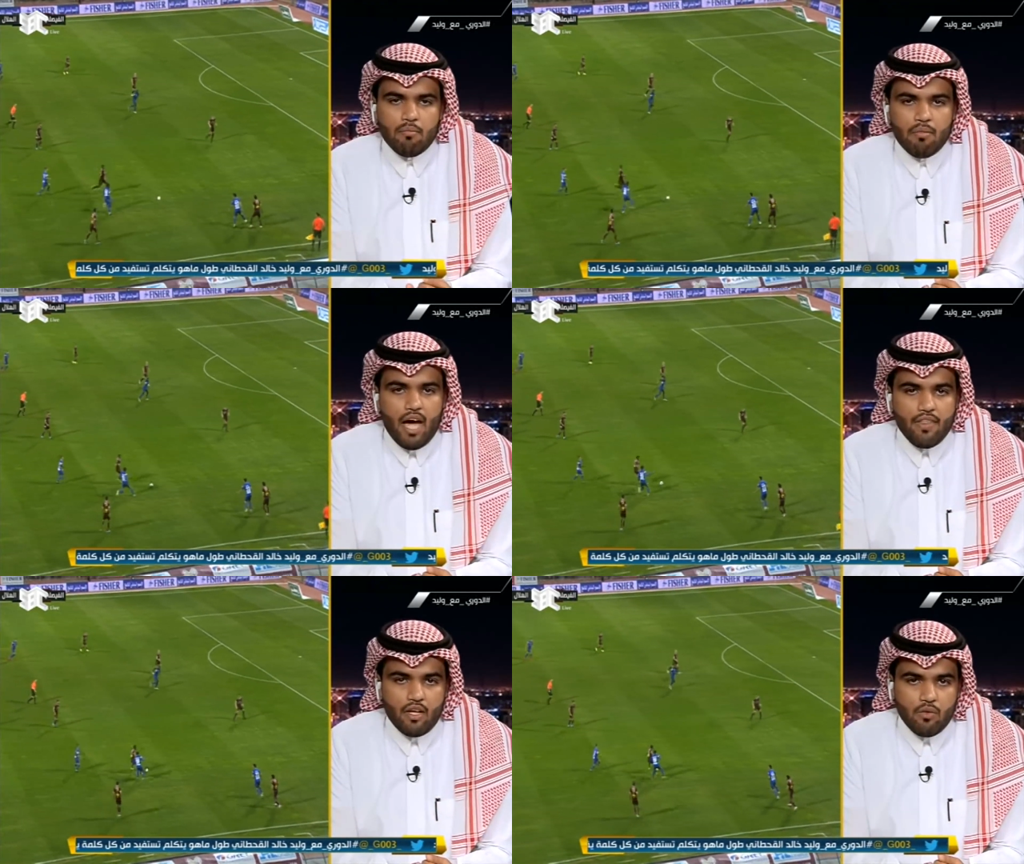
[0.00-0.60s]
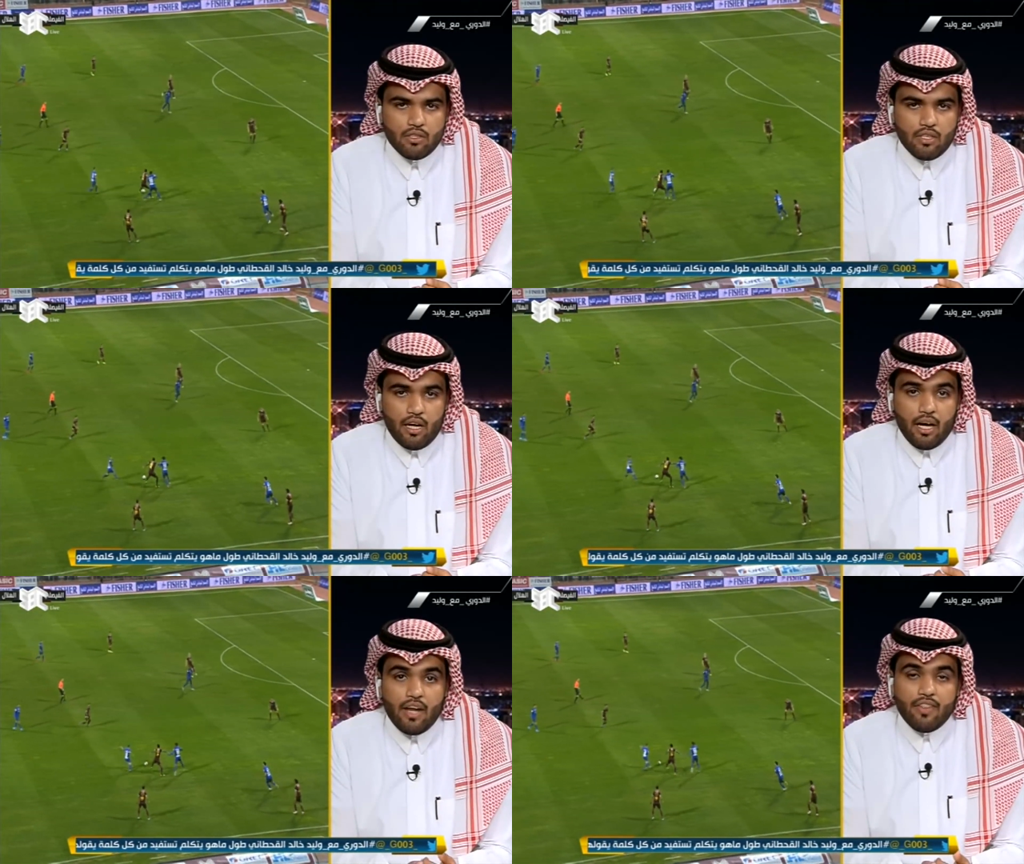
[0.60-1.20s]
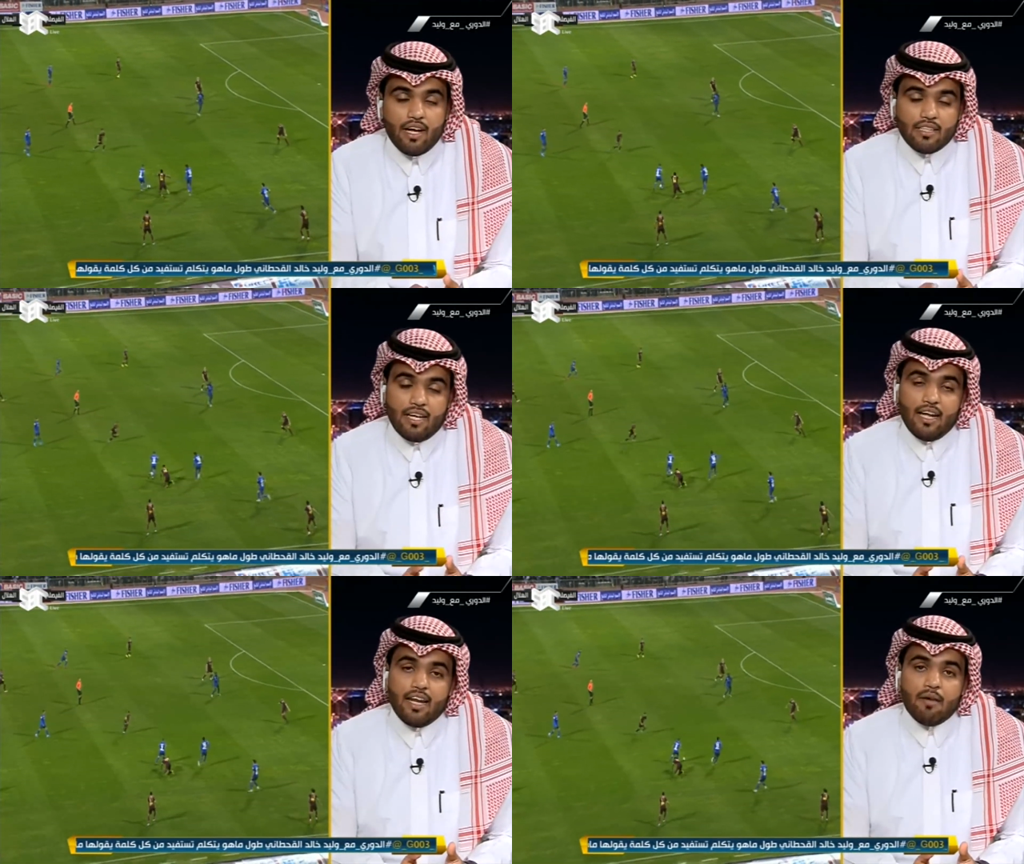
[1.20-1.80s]
بهذه الوتيرة غير ذلك ترى
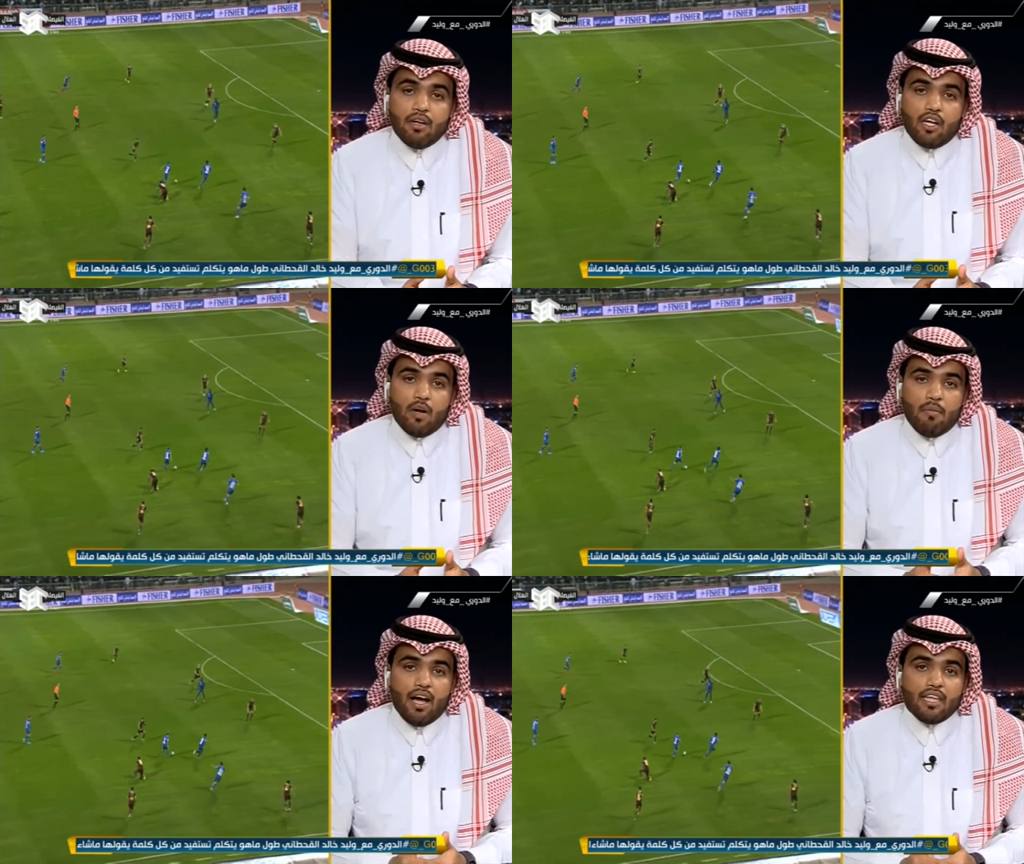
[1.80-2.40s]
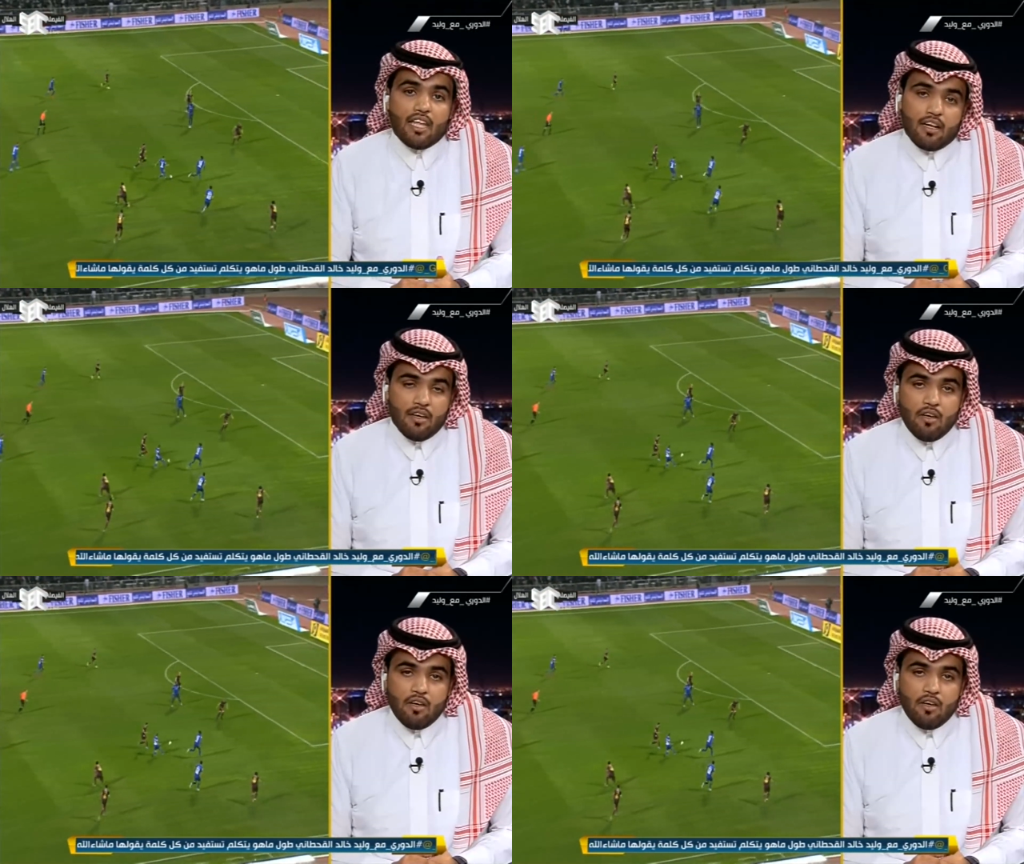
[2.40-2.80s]
الهلال يملك اليوم أكثر